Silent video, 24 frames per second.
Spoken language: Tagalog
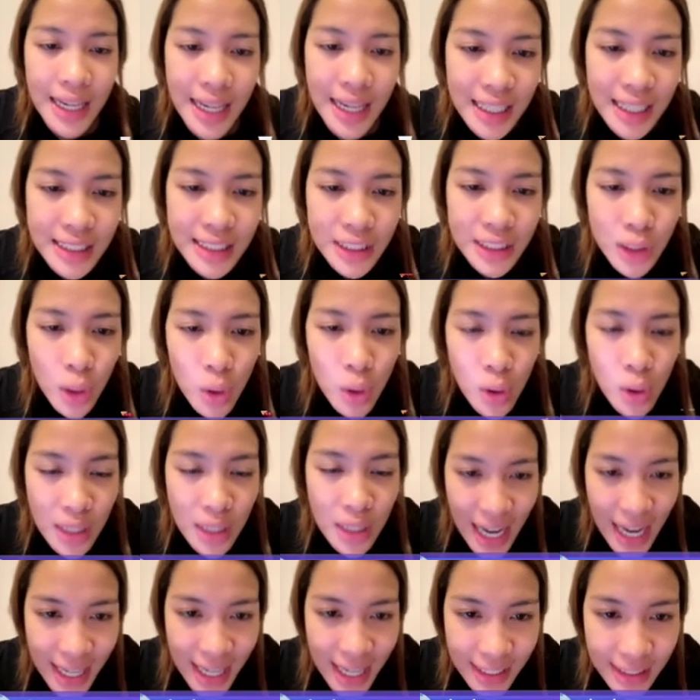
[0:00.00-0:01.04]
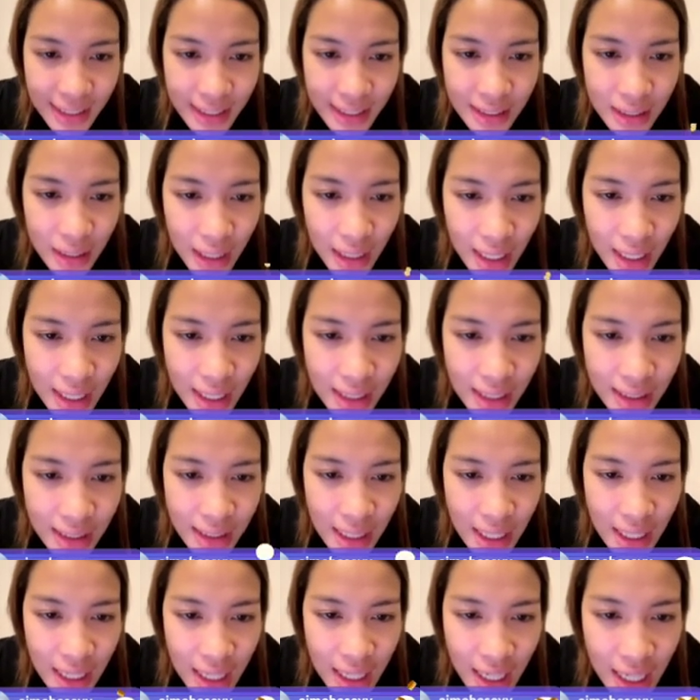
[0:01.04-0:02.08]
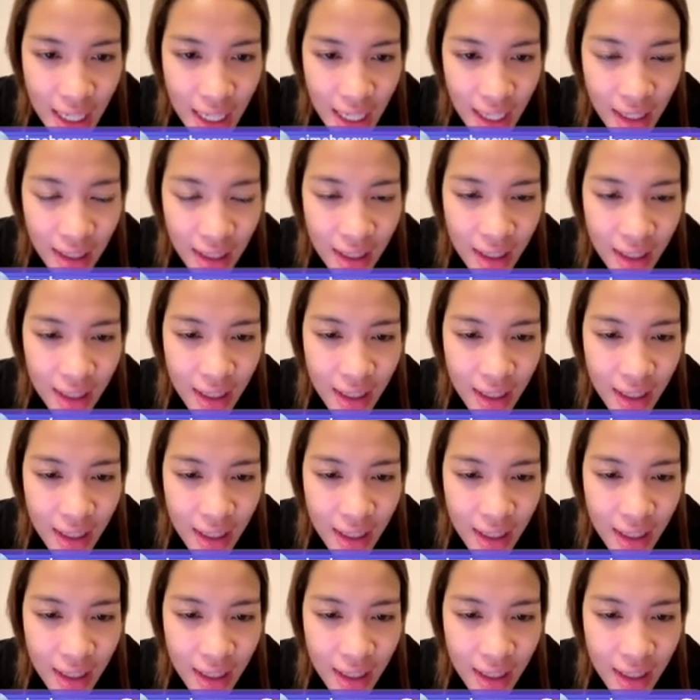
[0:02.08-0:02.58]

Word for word: Ayan. So, ang last is si